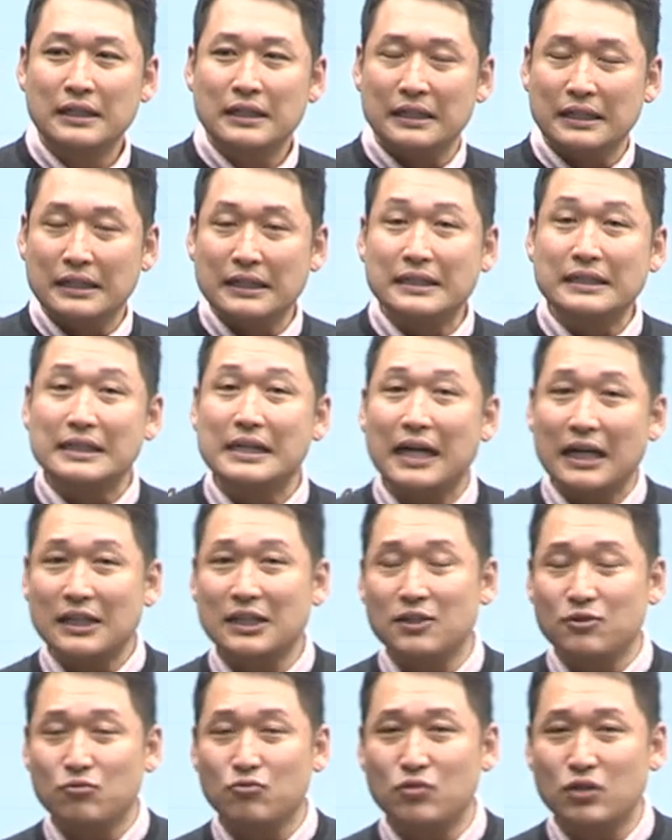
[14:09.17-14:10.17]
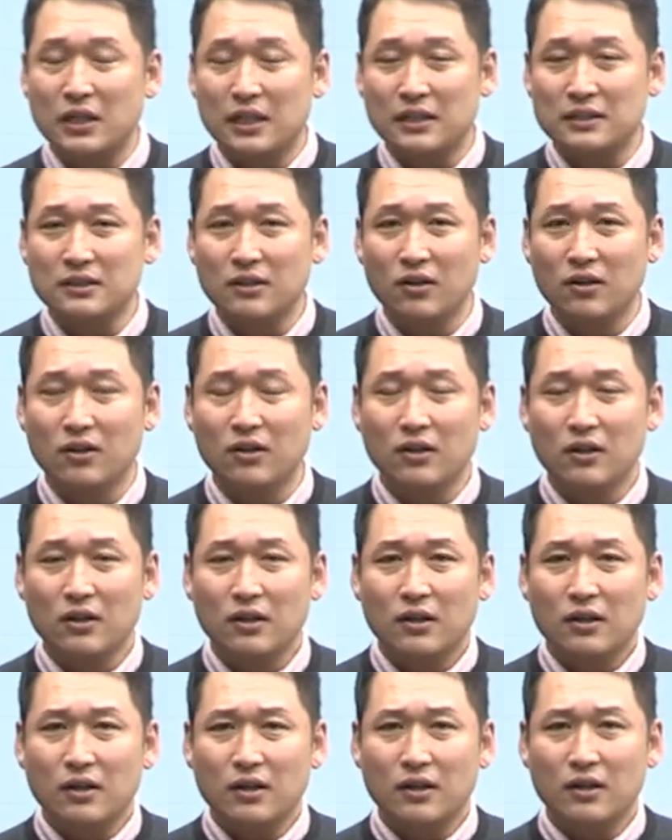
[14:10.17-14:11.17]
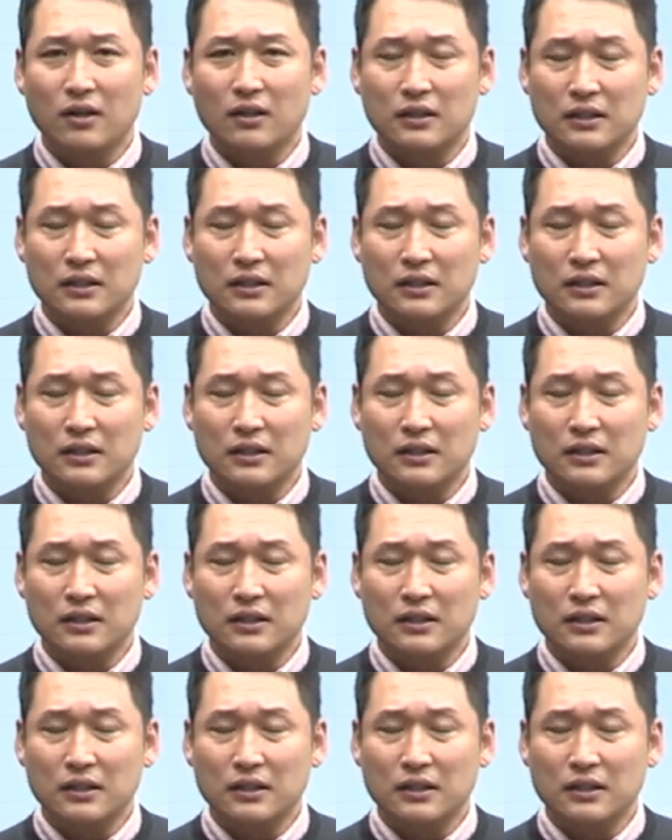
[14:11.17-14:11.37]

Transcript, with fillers: 일을 하기 위해서 어,